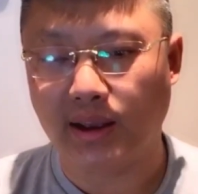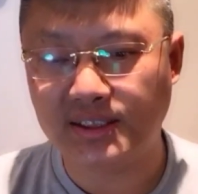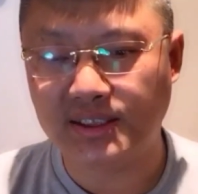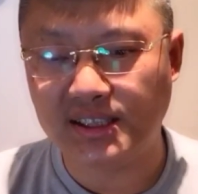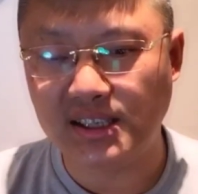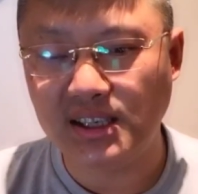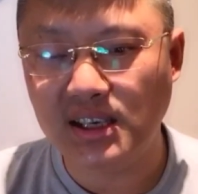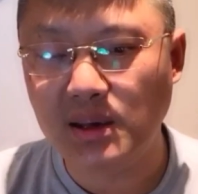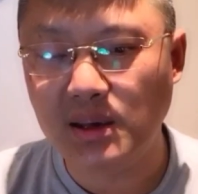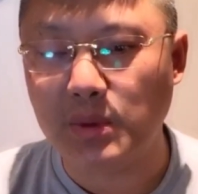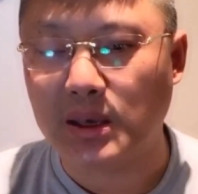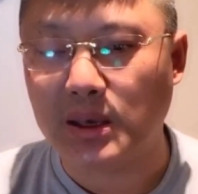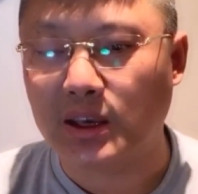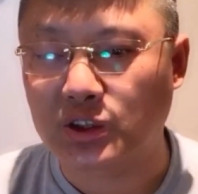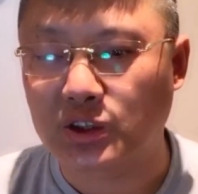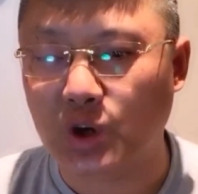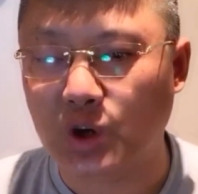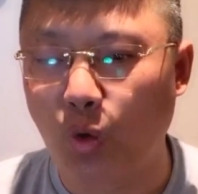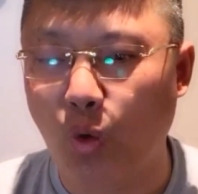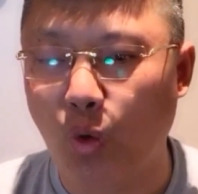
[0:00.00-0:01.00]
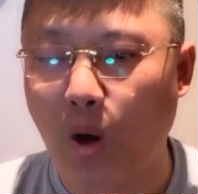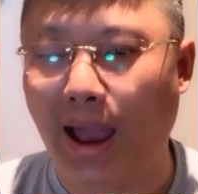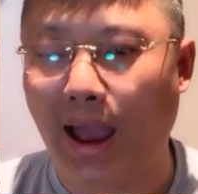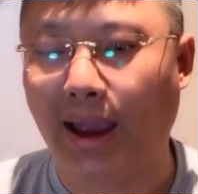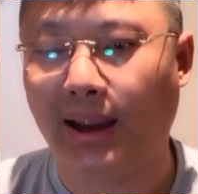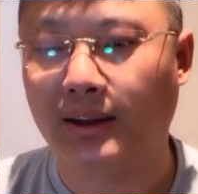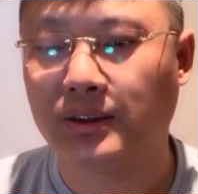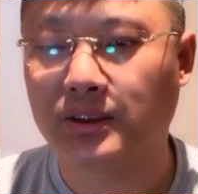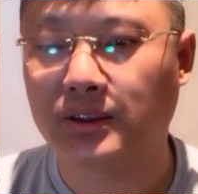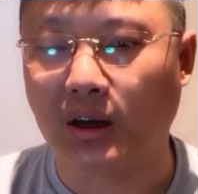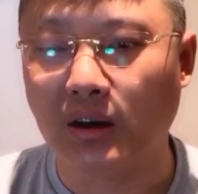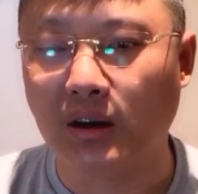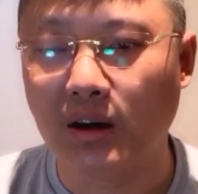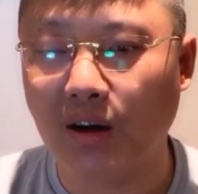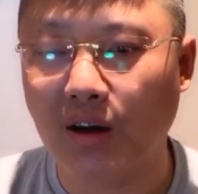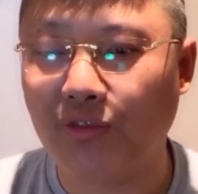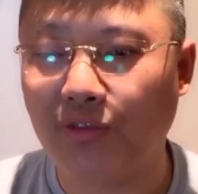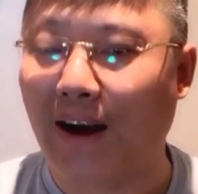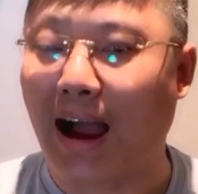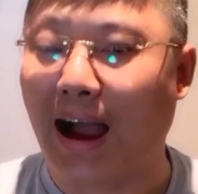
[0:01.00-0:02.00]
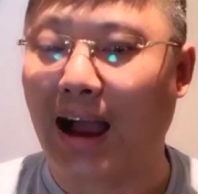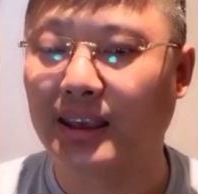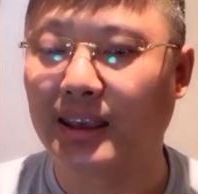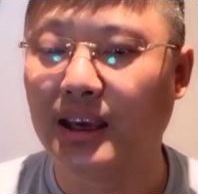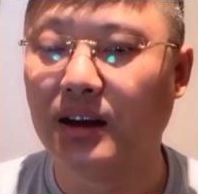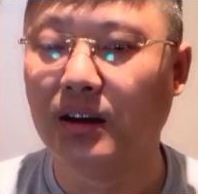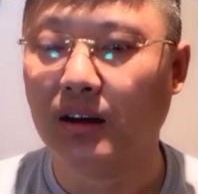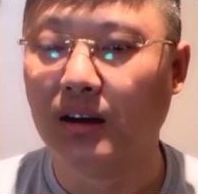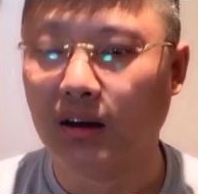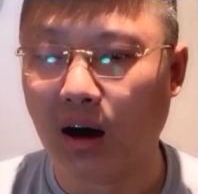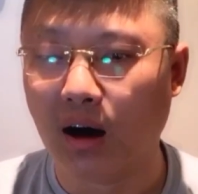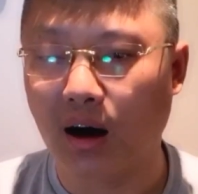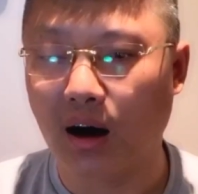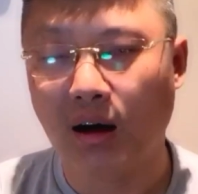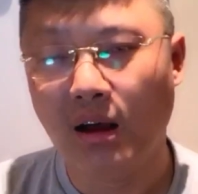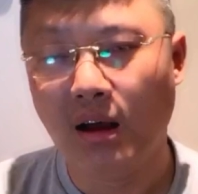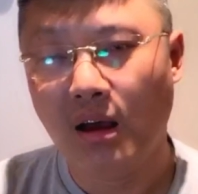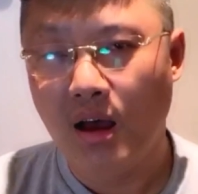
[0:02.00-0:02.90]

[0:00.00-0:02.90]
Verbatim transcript: 几米州外，德法英俄。